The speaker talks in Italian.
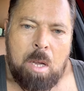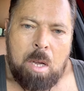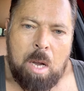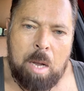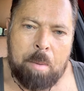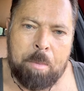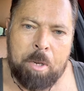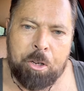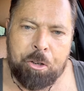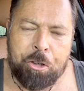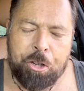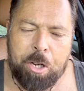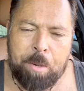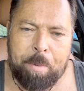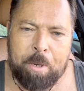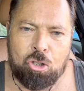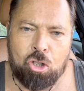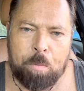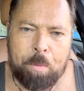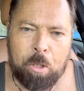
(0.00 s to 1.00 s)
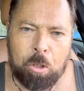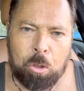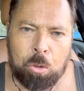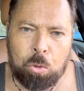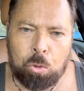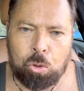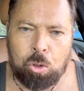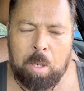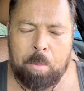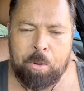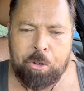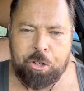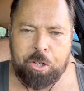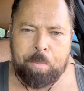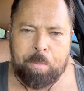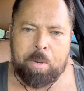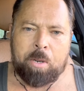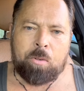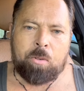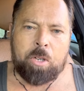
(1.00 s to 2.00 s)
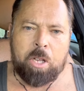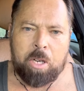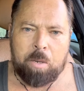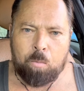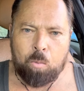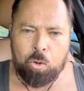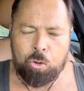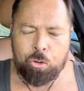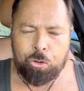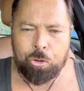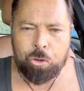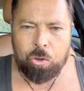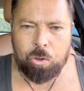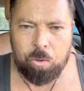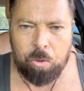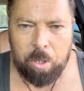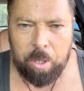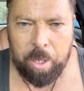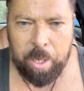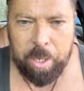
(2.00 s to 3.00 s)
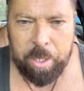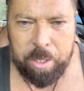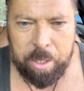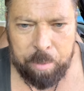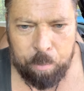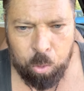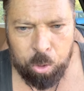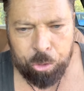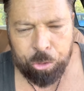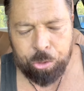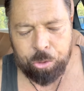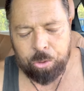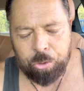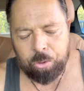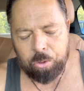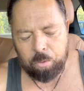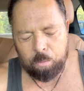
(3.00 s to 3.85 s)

Amici ma soprattutto nemici bianconeri, buongiorno ragazzi, buongiorno,